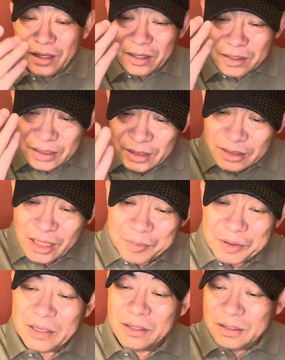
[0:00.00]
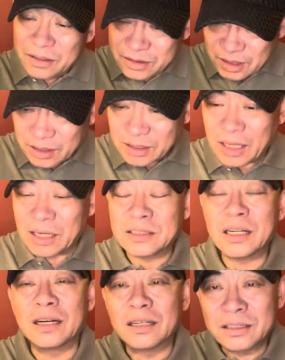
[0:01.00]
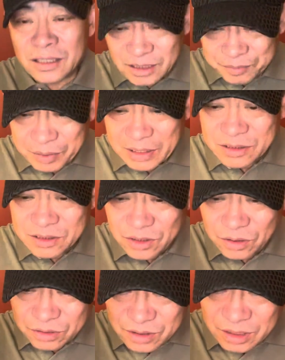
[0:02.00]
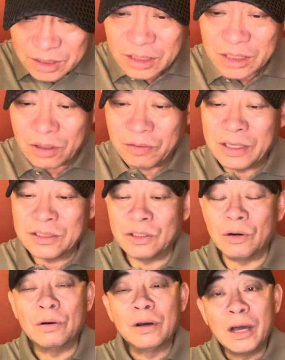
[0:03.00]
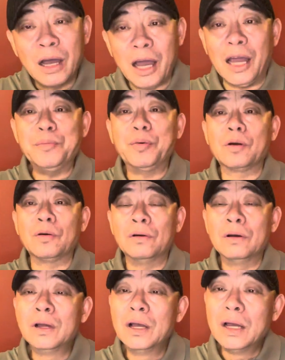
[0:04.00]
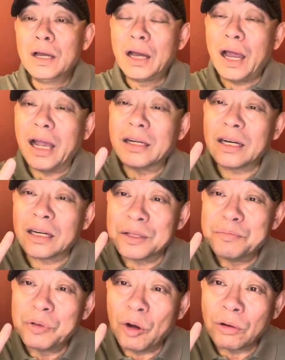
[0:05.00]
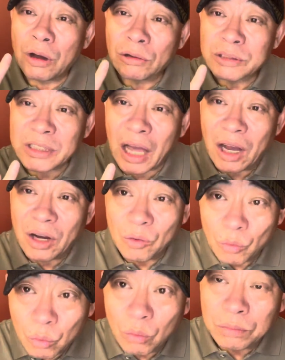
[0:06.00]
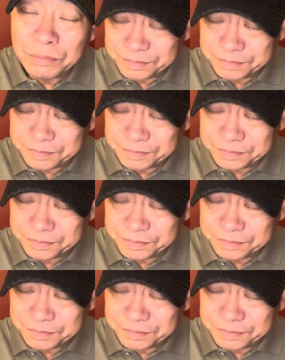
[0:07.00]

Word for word: 让他带兵，让他打仗，让他办校，让他搞外交，还不够，还让林彪搞党务，